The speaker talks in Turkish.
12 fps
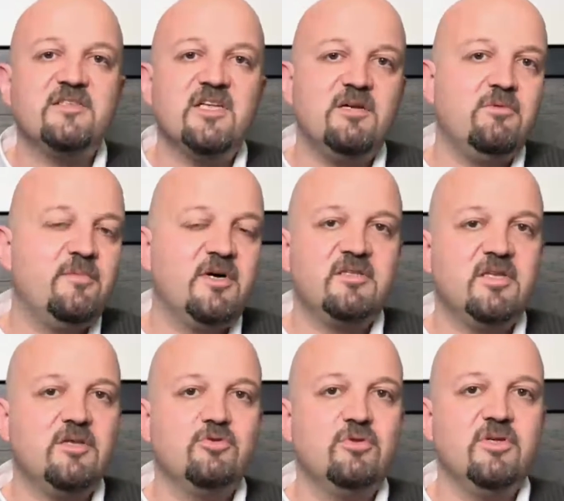
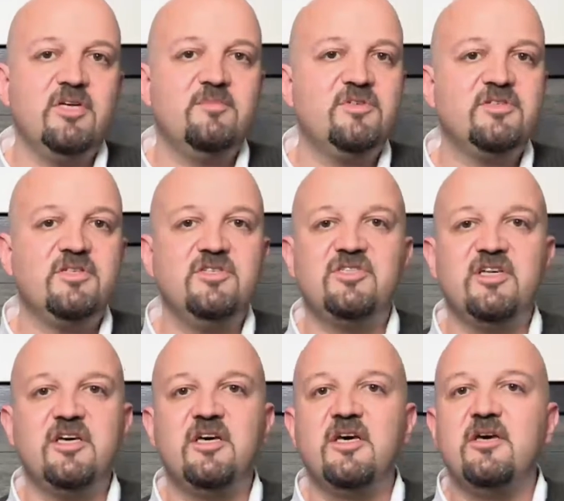alamamaktan dolayı bir işte